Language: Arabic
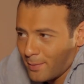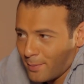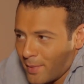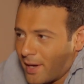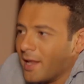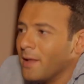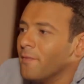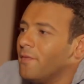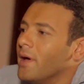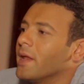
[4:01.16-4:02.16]
بكلم
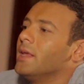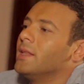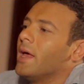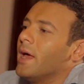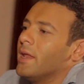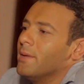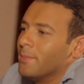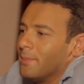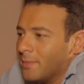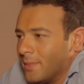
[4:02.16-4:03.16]
فريده هانم
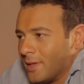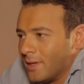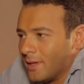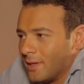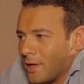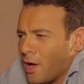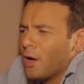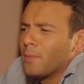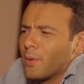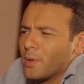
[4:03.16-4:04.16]
اكبر